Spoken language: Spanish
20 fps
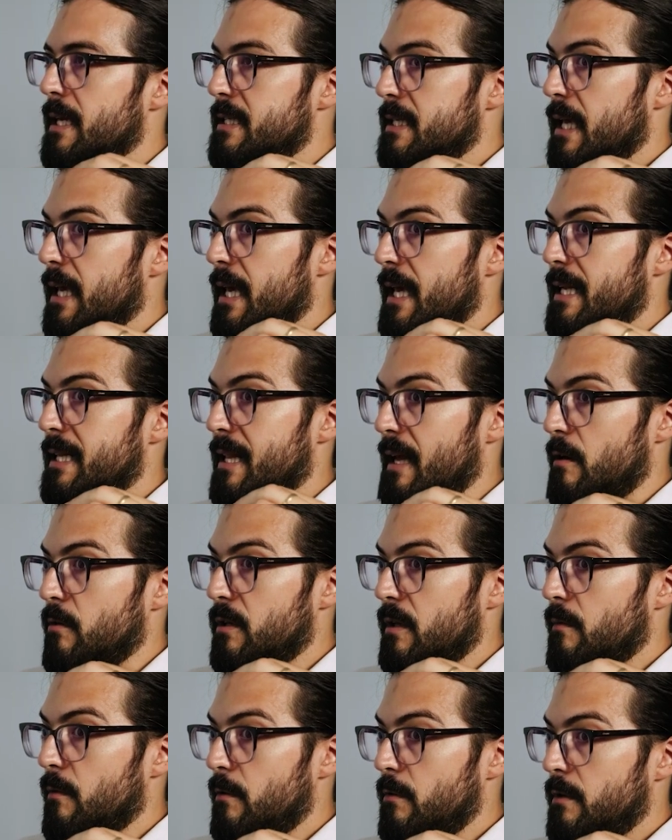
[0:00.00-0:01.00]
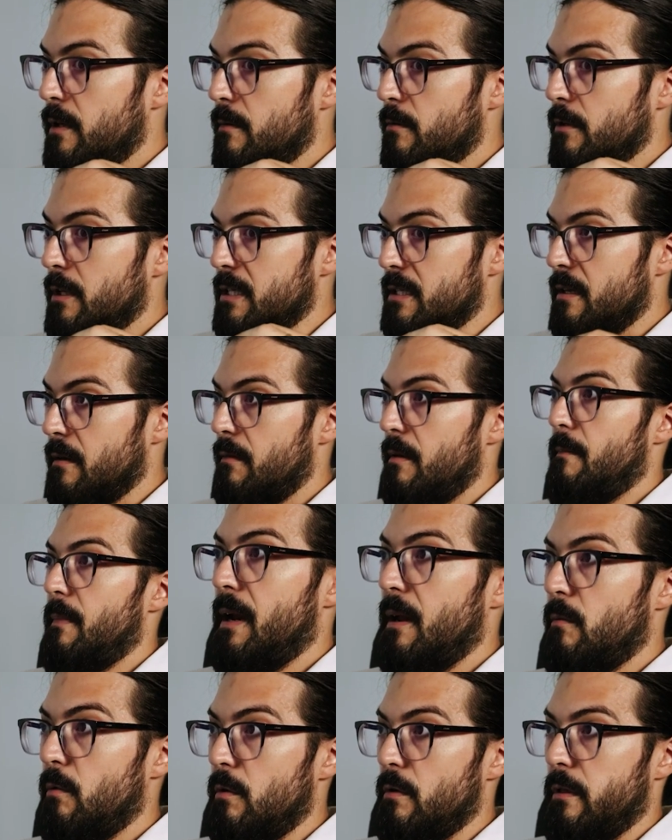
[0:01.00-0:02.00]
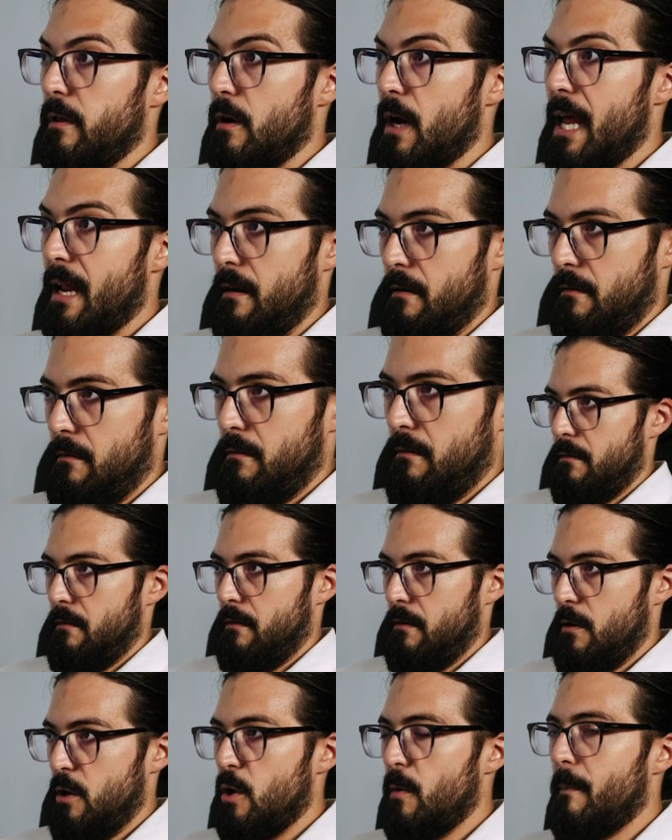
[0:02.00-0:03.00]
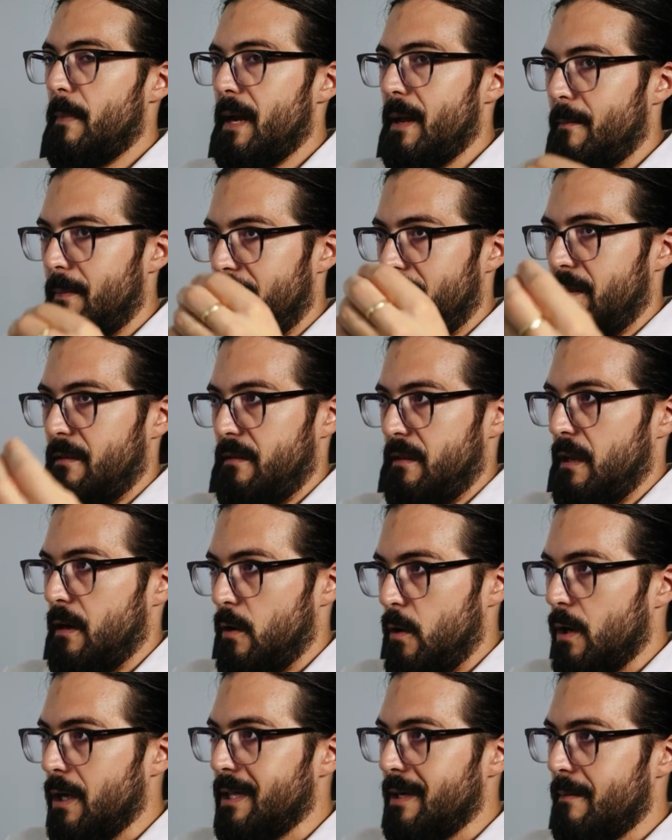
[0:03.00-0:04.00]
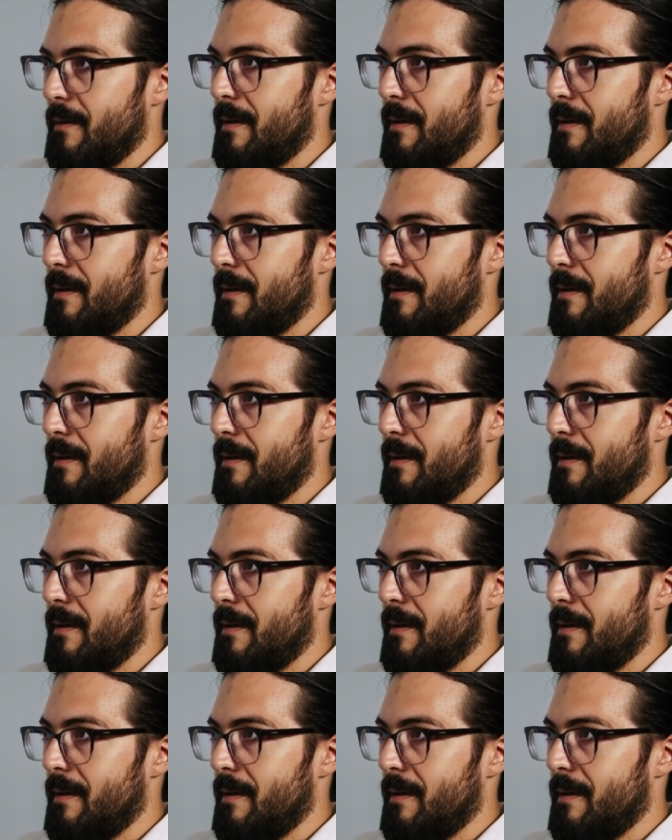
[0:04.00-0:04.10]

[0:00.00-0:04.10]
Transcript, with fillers: es que el tarot evolutivo te sirve para evolucionar, no para predecir lo que